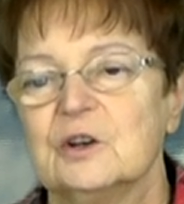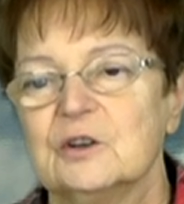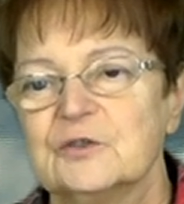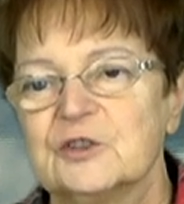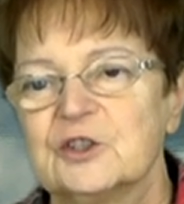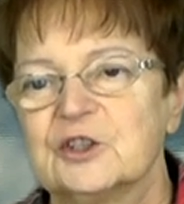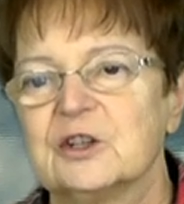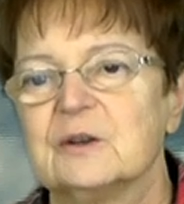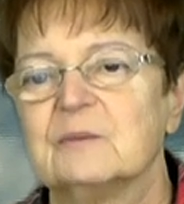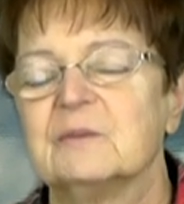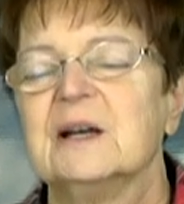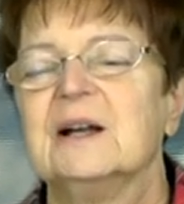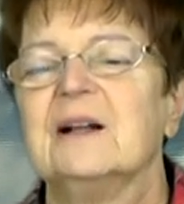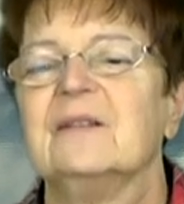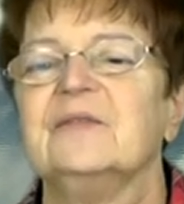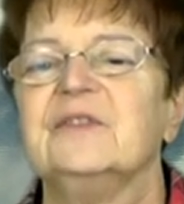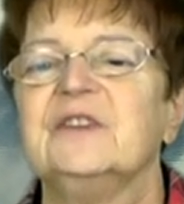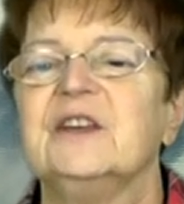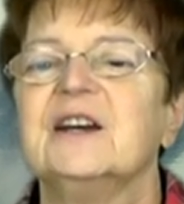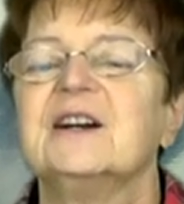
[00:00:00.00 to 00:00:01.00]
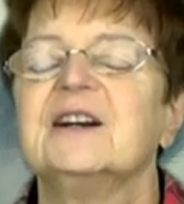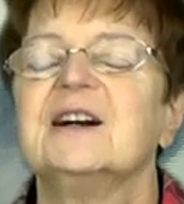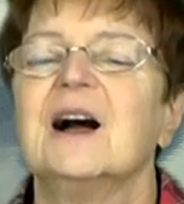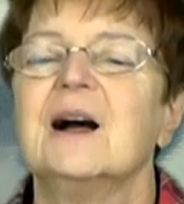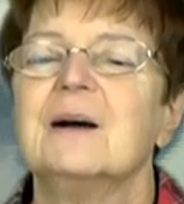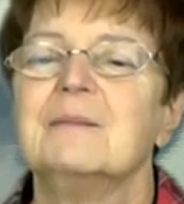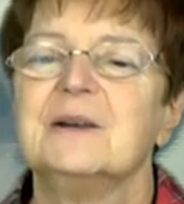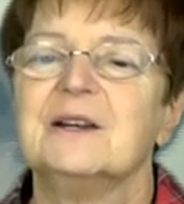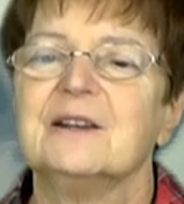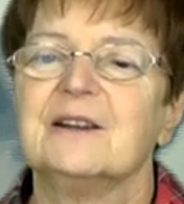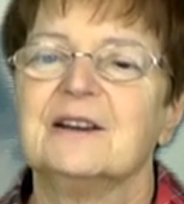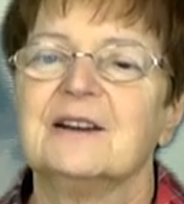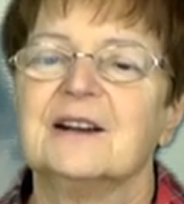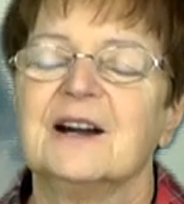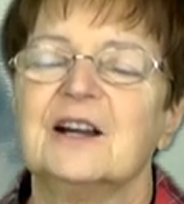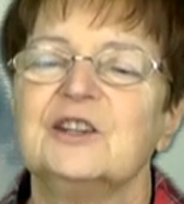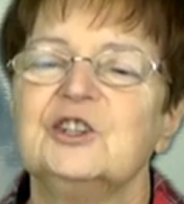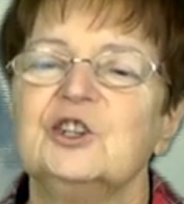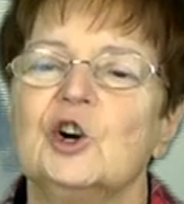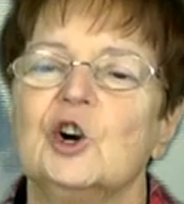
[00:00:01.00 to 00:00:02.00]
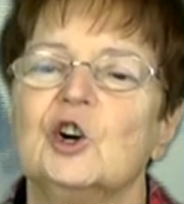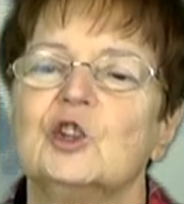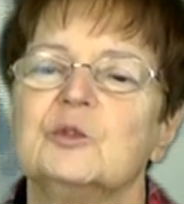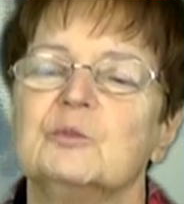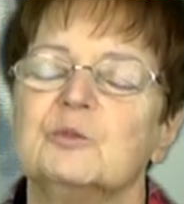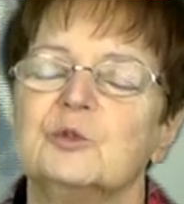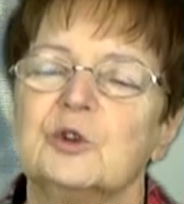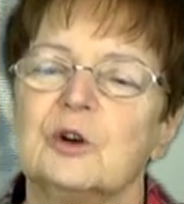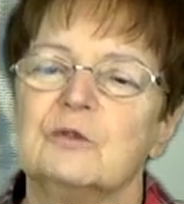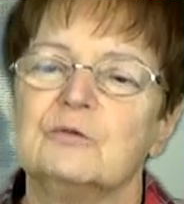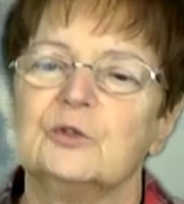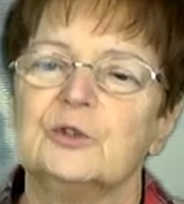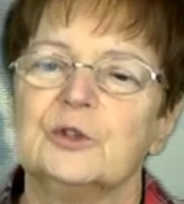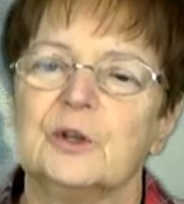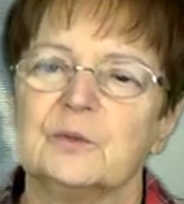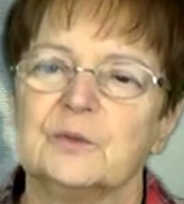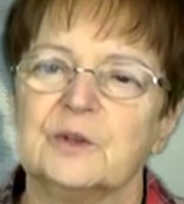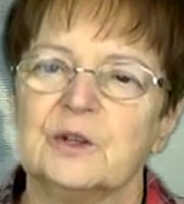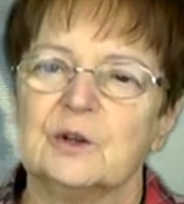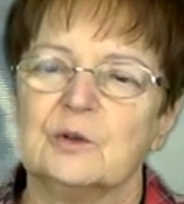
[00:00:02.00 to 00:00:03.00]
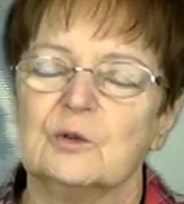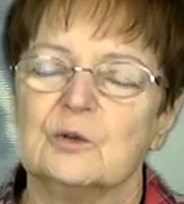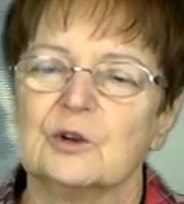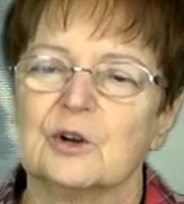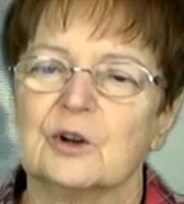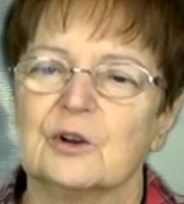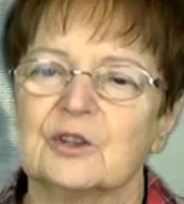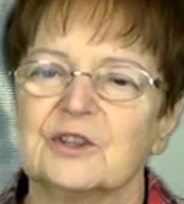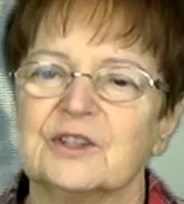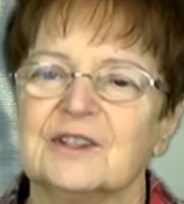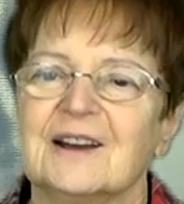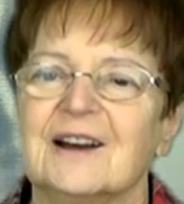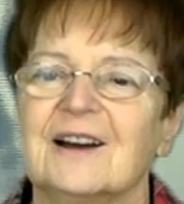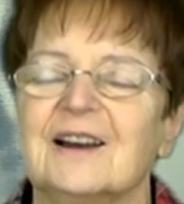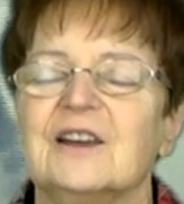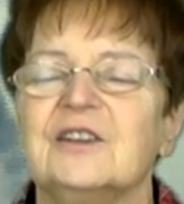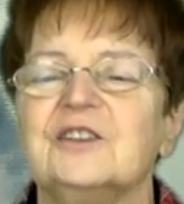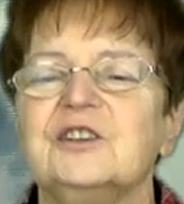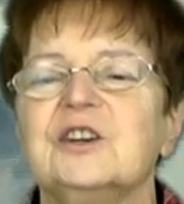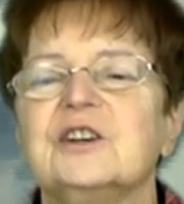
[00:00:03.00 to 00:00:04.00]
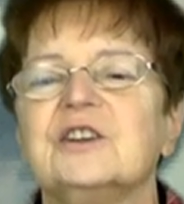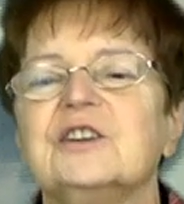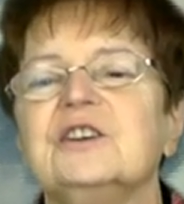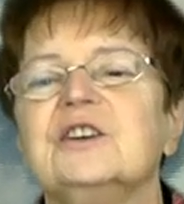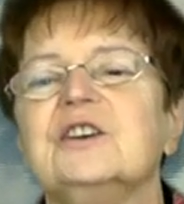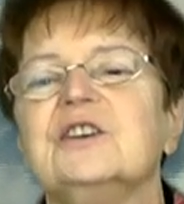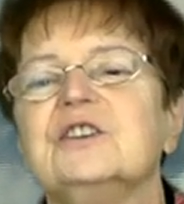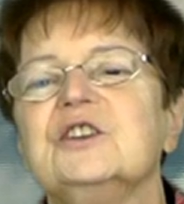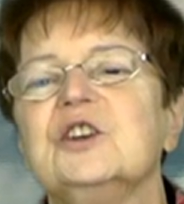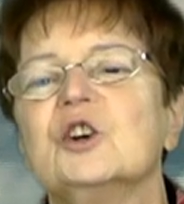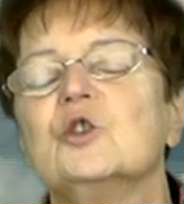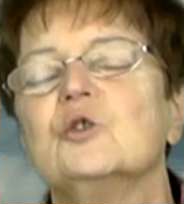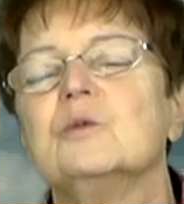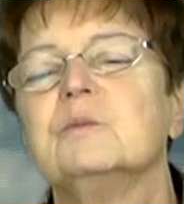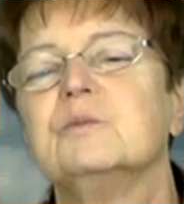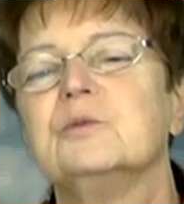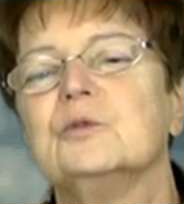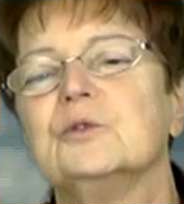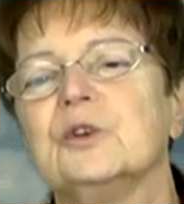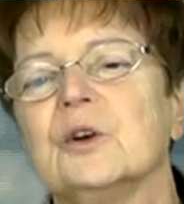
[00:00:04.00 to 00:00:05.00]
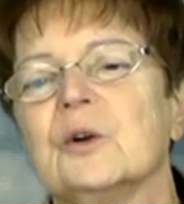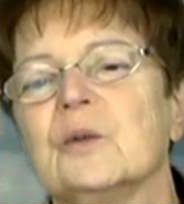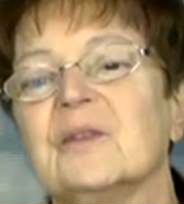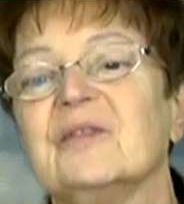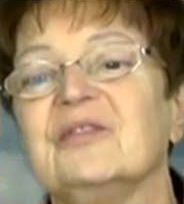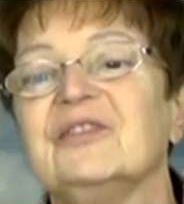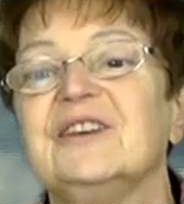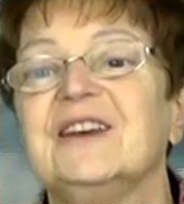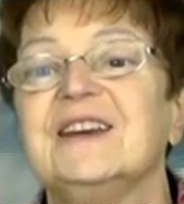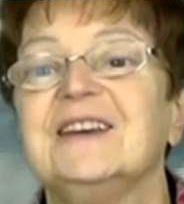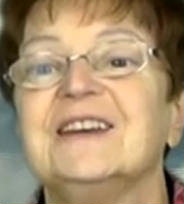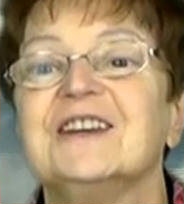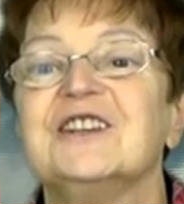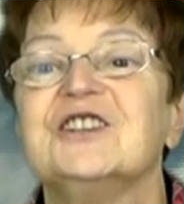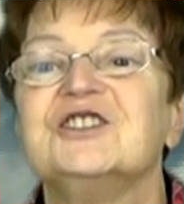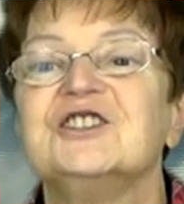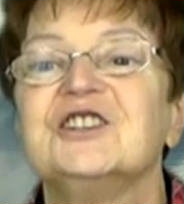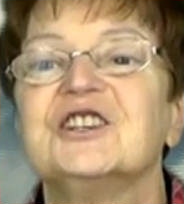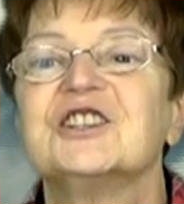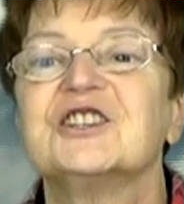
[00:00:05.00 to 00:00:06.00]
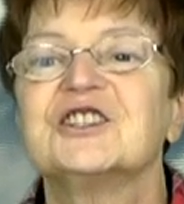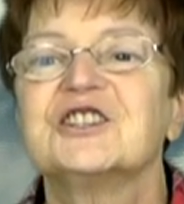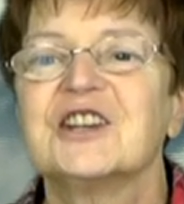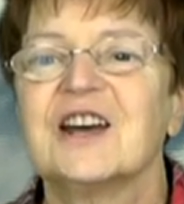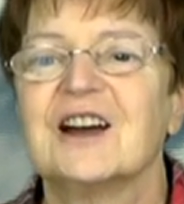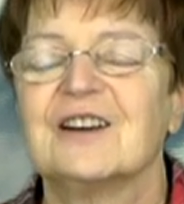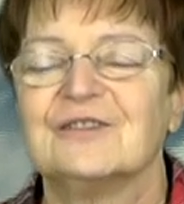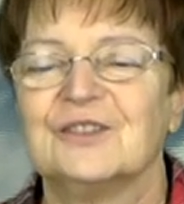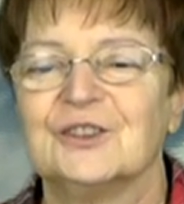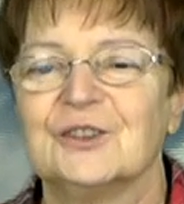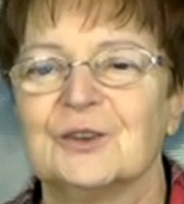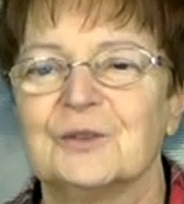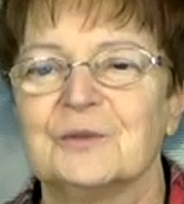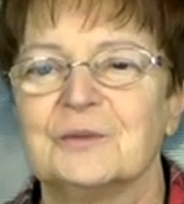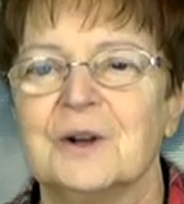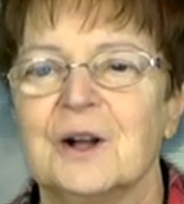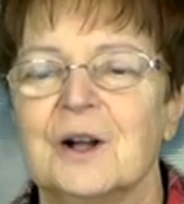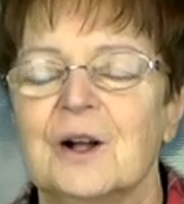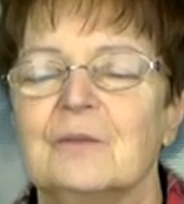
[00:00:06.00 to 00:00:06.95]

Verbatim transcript: Owszem, niech Amerykanie odbudowują te kurorty, ale niech ich nie kupują, niech je dzierżawią.